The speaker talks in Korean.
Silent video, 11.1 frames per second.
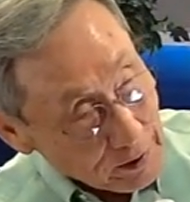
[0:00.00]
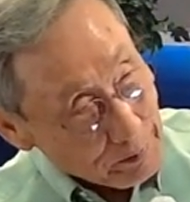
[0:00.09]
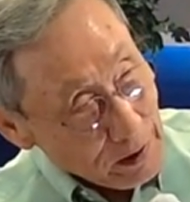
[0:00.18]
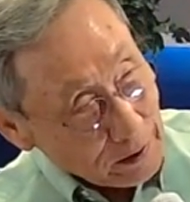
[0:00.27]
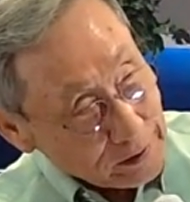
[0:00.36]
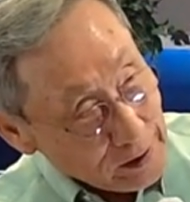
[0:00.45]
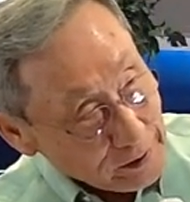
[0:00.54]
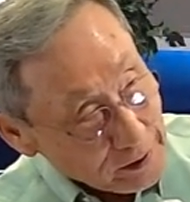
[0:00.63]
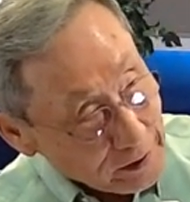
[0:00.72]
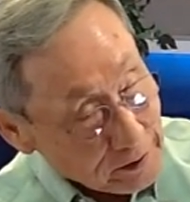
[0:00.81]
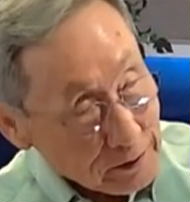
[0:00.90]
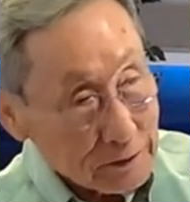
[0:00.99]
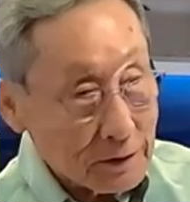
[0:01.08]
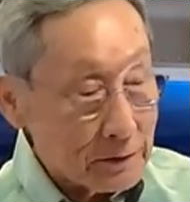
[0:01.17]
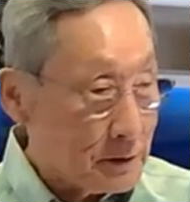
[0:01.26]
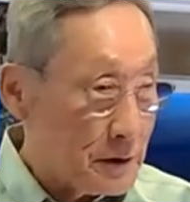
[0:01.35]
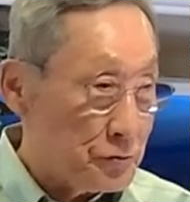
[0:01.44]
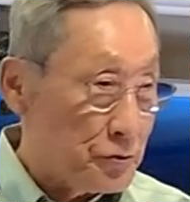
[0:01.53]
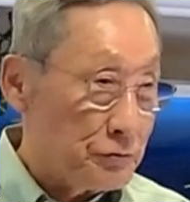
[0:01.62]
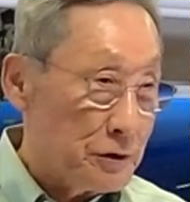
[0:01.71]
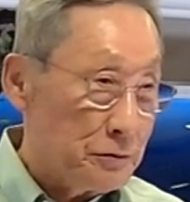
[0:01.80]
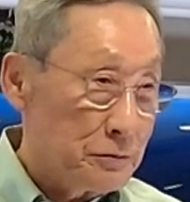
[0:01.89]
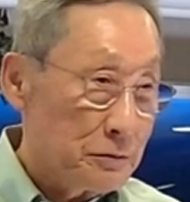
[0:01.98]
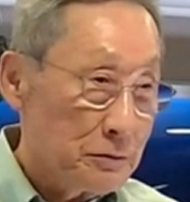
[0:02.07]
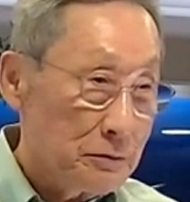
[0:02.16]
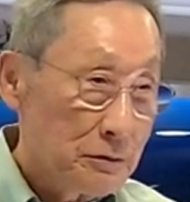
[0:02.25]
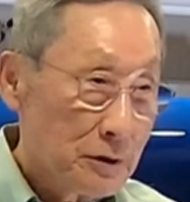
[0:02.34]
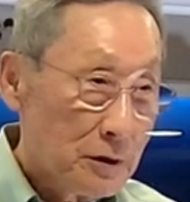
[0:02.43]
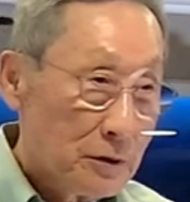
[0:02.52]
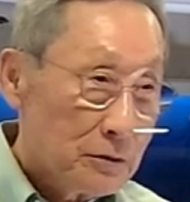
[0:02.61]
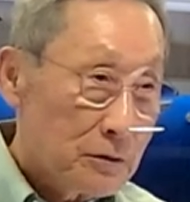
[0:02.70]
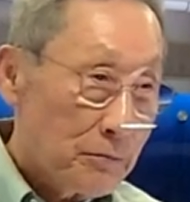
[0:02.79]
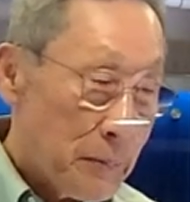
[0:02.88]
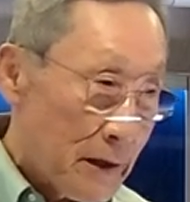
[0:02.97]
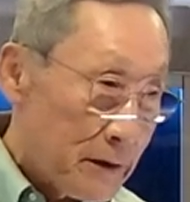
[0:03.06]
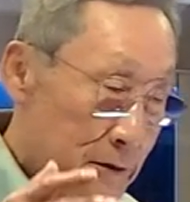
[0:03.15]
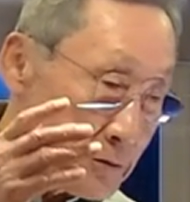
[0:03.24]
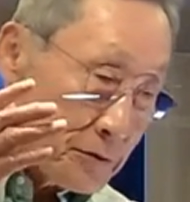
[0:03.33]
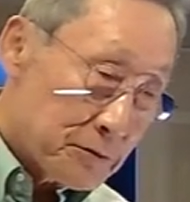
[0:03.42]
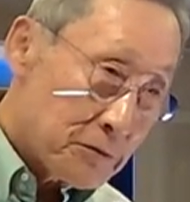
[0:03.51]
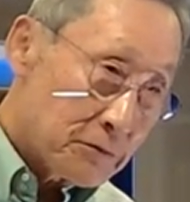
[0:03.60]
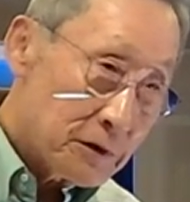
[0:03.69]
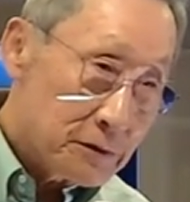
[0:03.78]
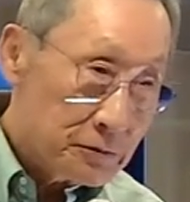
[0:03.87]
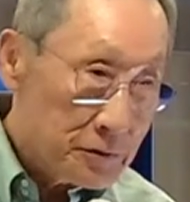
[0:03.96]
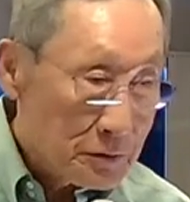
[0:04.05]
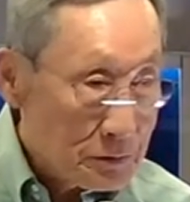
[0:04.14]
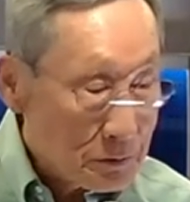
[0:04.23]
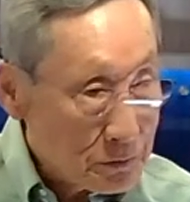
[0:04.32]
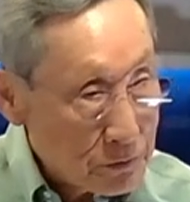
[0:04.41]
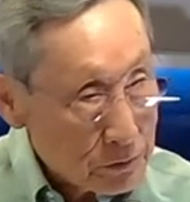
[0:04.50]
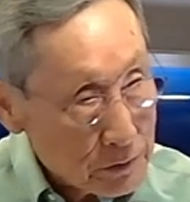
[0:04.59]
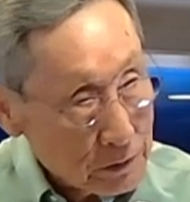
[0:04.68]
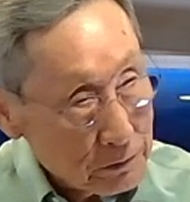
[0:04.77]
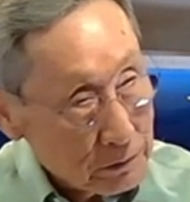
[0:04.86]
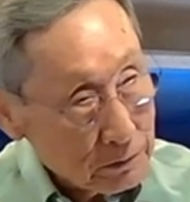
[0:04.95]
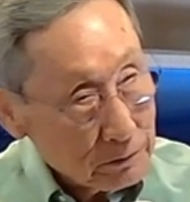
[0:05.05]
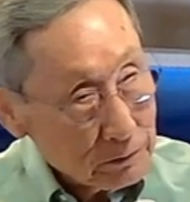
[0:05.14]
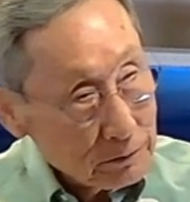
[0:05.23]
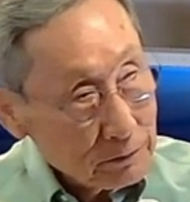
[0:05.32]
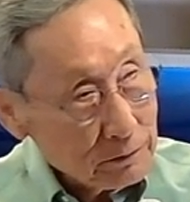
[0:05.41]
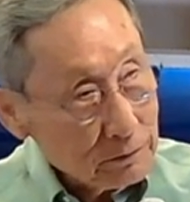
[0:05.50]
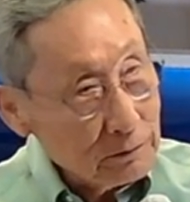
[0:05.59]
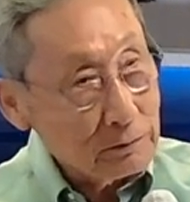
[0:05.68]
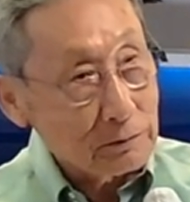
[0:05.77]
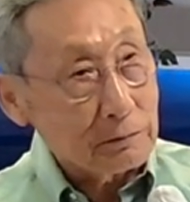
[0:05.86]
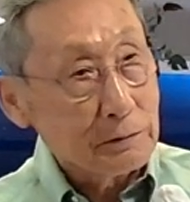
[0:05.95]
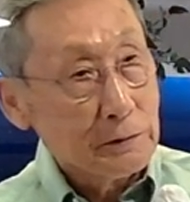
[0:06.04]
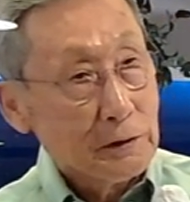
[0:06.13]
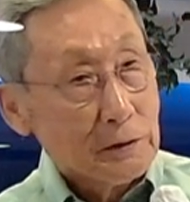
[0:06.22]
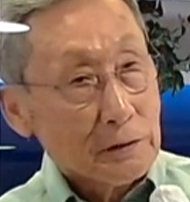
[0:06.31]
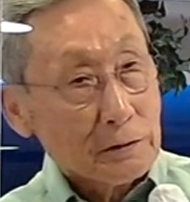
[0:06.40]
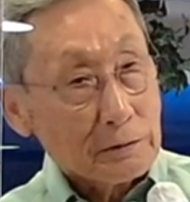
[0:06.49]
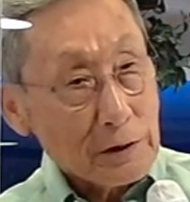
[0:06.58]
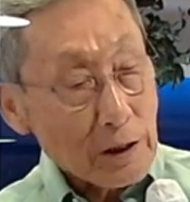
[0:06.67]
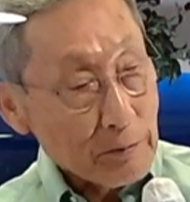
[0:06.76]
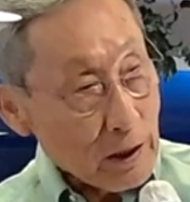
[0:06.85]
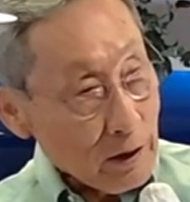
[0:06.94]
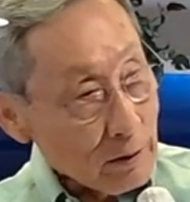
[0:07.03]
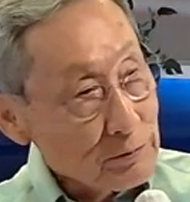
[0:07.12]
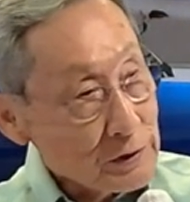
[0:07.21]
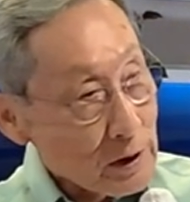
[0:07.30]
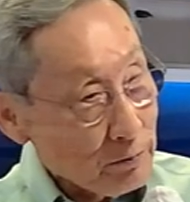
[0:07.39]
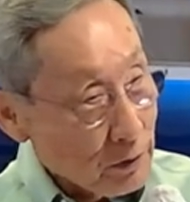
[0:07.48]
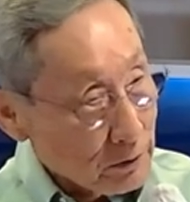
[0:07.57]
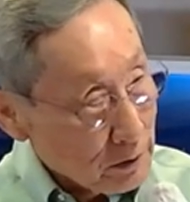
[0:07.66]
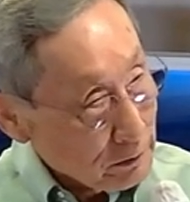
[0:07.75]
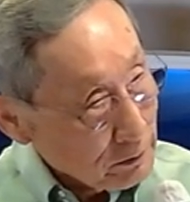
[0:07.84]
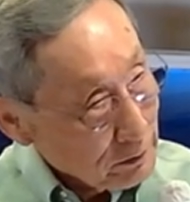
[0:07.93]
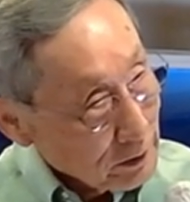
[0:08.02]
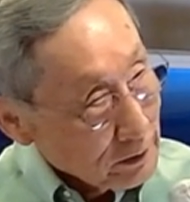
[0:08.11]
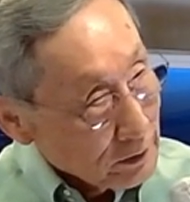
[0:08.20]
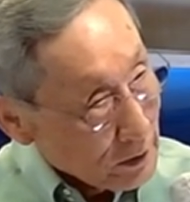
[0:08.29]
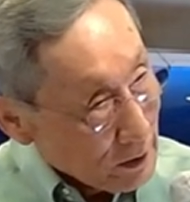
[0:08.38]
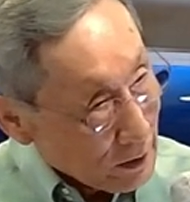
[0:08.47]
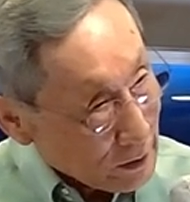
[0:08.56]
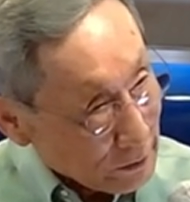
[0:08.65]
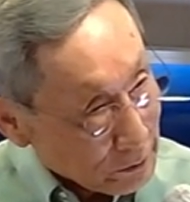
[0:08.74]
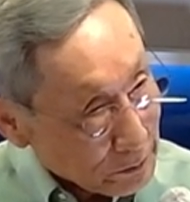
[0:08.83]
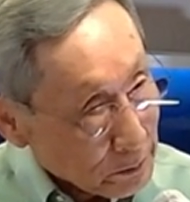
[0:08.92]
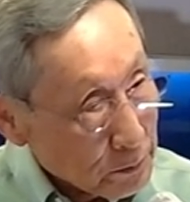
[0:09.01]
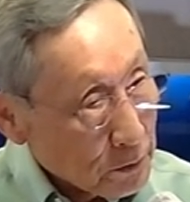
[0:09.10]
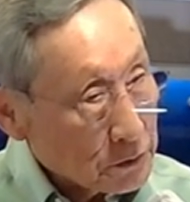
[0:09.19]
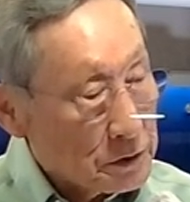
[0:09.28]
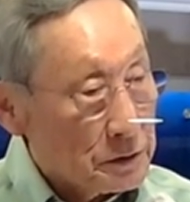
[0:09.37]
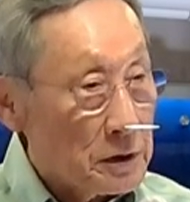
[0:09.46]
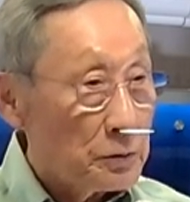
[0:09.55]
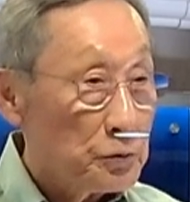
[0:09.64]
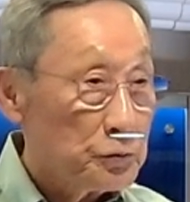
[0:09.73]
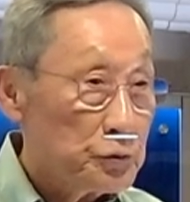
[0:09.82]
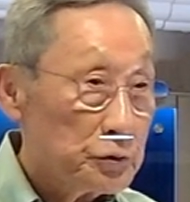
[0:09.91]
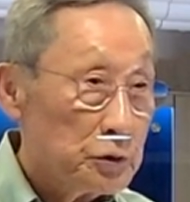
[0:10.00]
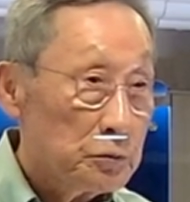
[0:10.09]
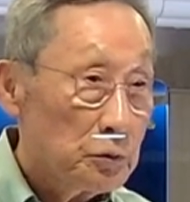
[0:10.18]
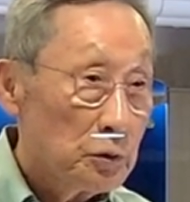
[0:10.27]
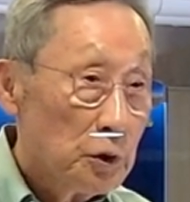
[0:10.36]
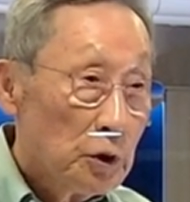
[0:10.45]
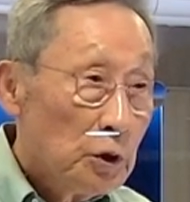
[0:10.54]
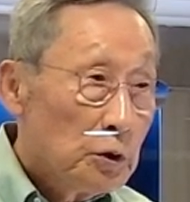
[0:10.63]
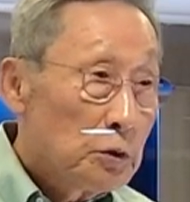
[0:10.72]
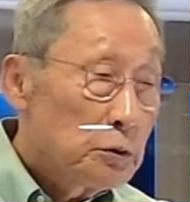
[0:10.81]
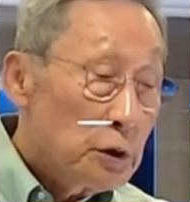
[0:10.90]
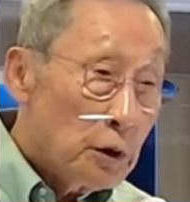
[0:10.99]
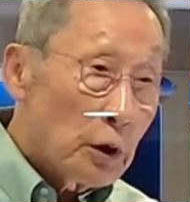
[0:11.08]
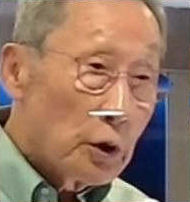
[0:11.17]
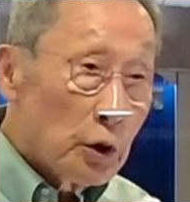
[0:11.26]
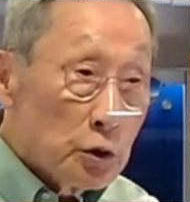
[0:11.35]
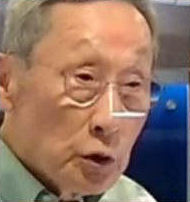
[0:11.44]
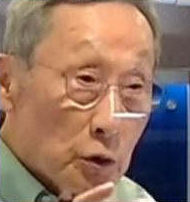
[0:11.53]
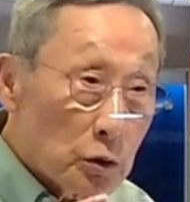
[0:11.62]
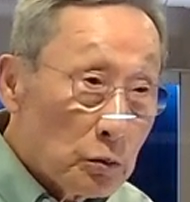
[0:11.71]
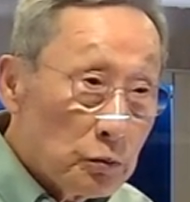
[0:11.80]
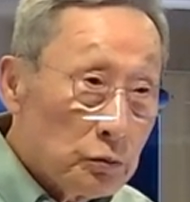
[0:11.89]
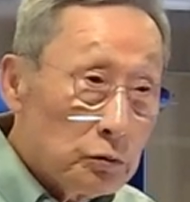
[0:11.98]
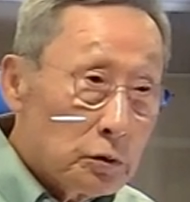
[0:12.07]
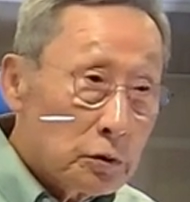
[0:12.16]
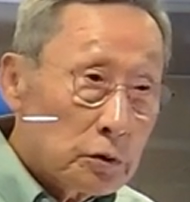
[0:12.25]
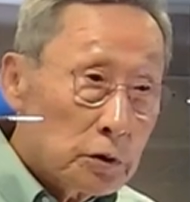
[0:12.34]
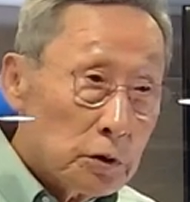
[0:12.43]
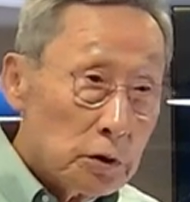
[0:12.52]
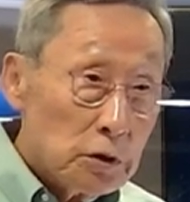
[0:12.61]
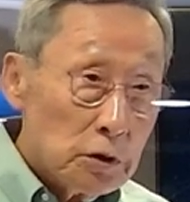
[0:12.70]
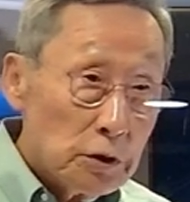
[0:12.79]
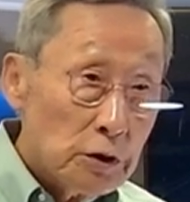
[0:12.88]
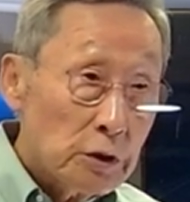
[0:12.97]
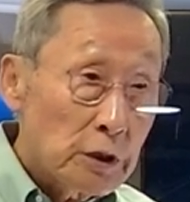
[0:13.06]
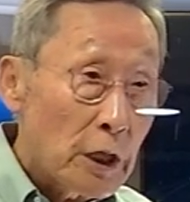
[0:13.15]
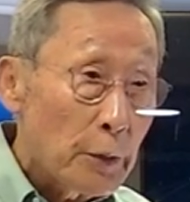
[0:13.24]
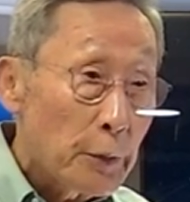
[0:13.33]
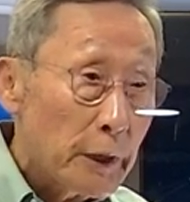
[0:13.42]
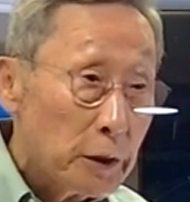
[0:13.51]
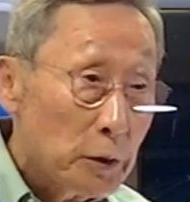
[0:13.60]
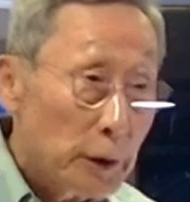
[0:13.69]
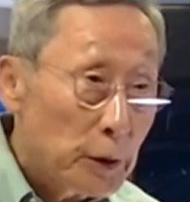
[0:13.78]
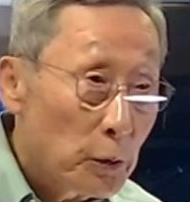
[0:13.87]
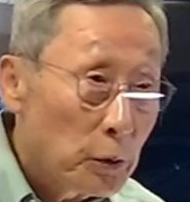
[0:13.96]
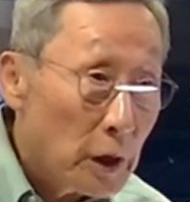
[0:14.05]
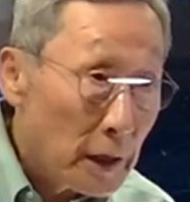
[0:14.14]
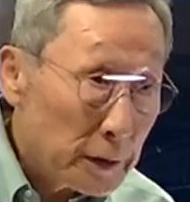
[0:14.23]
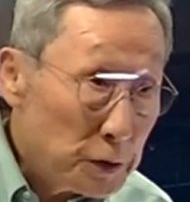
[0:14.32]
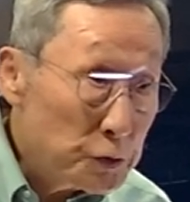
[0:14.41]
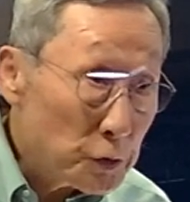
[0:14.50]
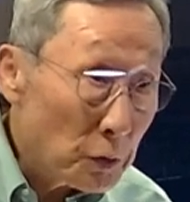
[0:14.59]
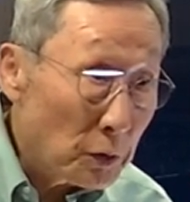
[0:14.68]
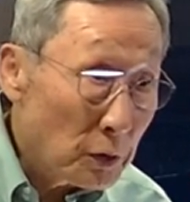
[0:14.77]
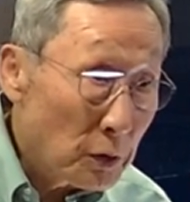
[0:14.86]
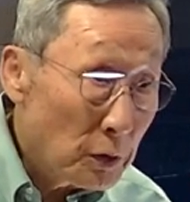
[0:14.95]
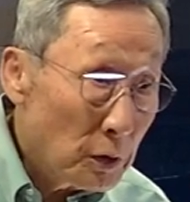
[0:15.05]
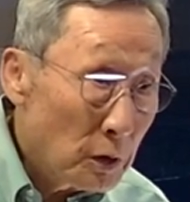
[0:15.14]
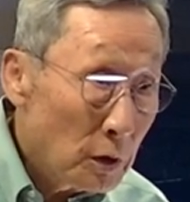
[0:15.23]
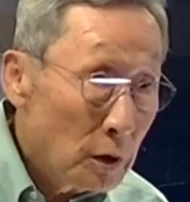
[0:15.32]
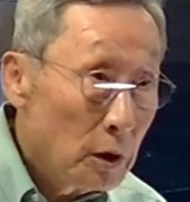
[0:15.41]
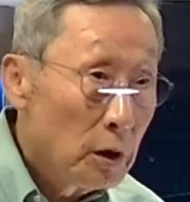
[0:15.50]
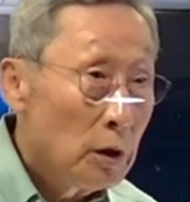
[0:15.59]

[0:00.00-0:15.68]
박테리아는 이렇게 죽이고 또 바이러스도 이런 식으로 죽이고, 음. 그 다음에 암세포는 아까 여러분 보신 대로 죽이고. 그게 여러분들이 계획해 놓은 거 아니죠? 네. 예.